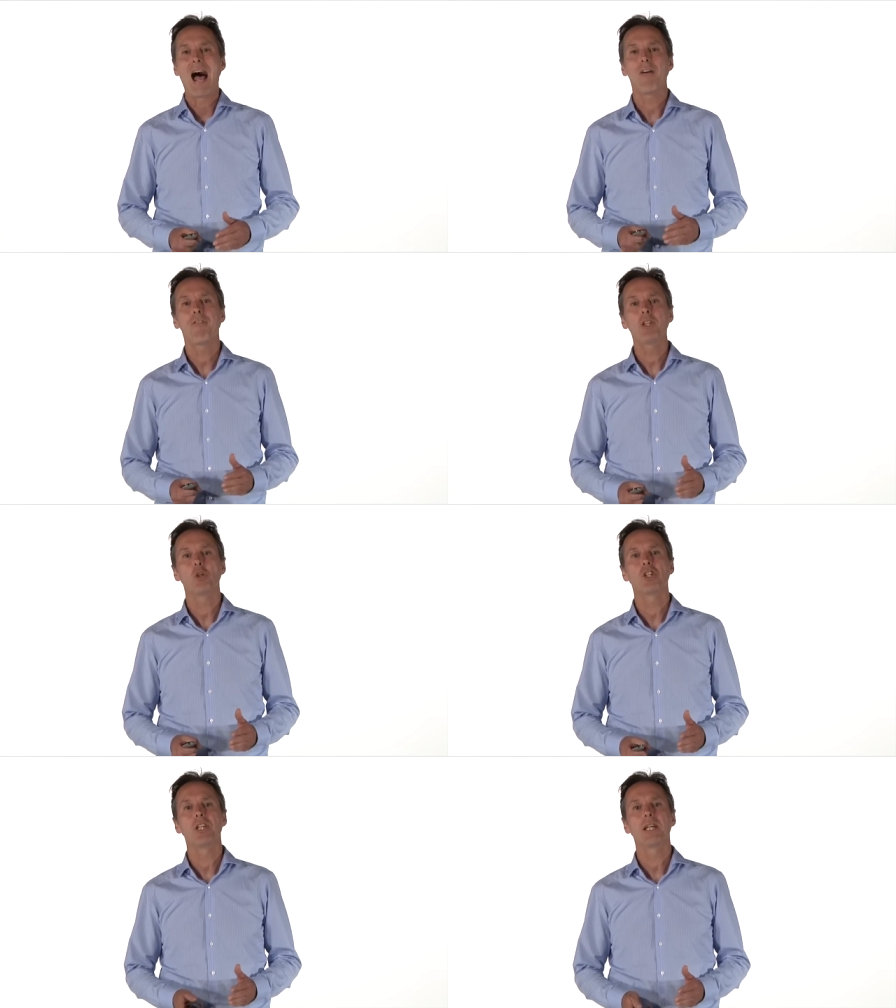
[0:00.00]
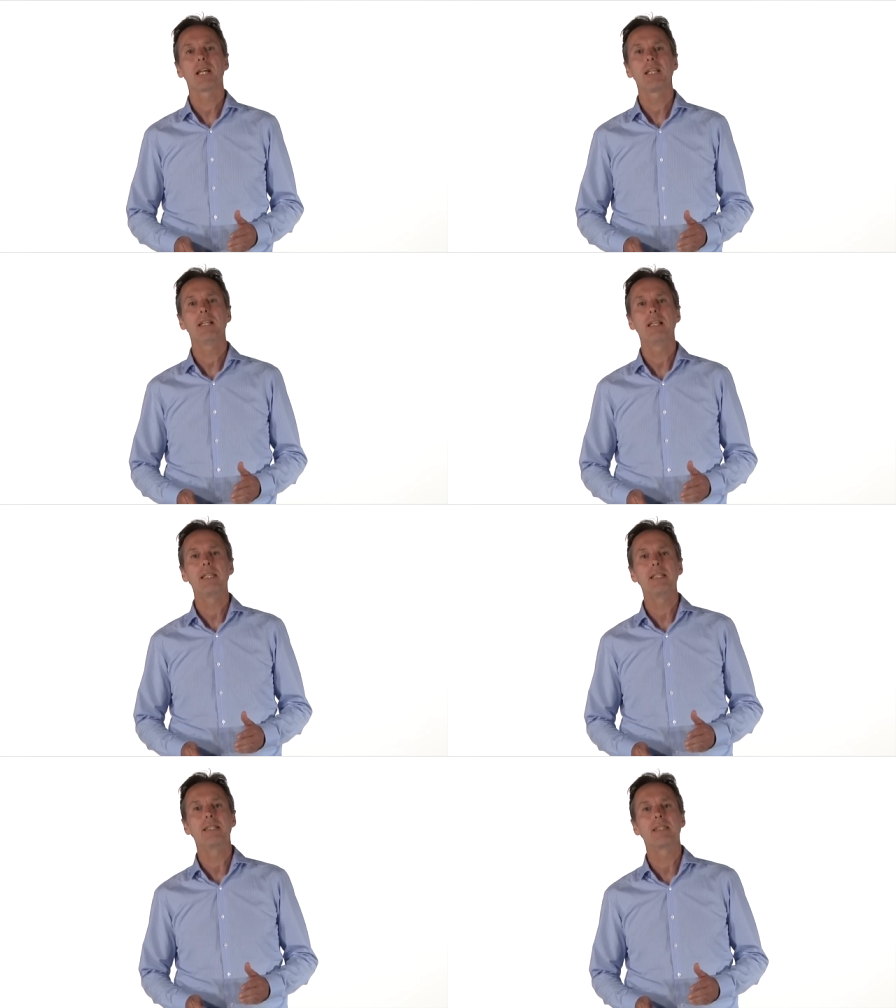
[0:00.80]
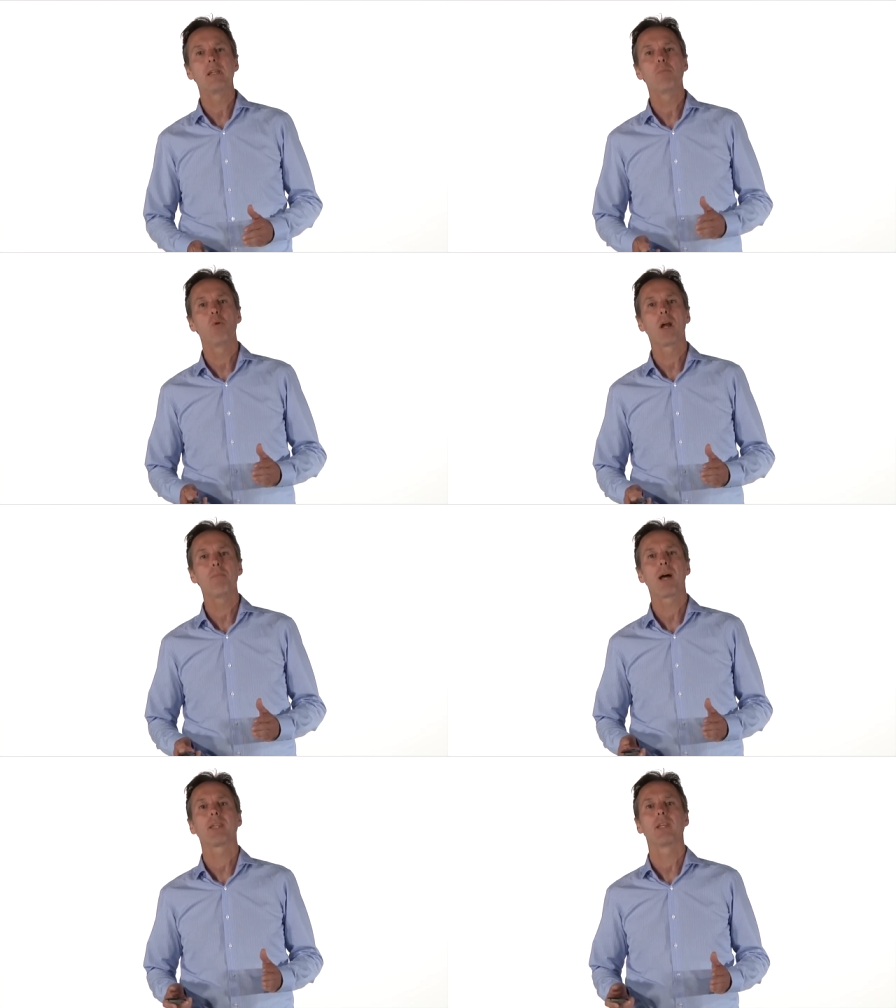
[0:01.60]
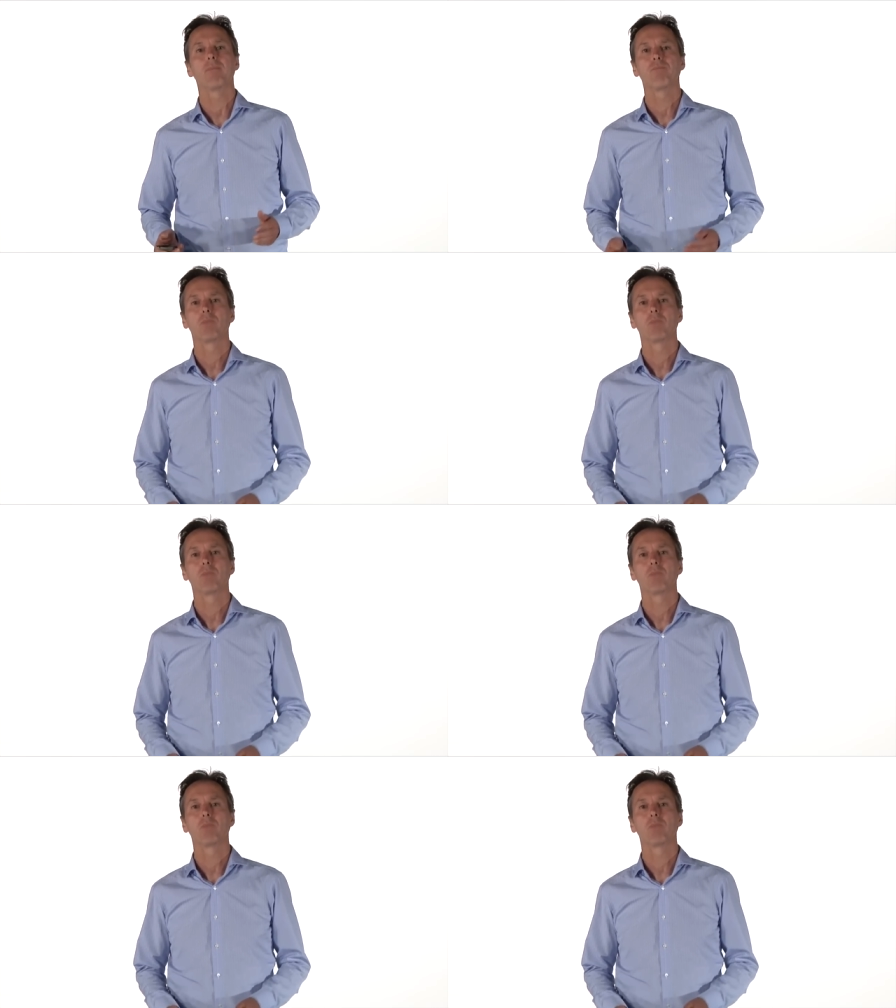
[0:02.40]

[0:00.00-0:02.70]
afin de générer des liquidités pour épargner.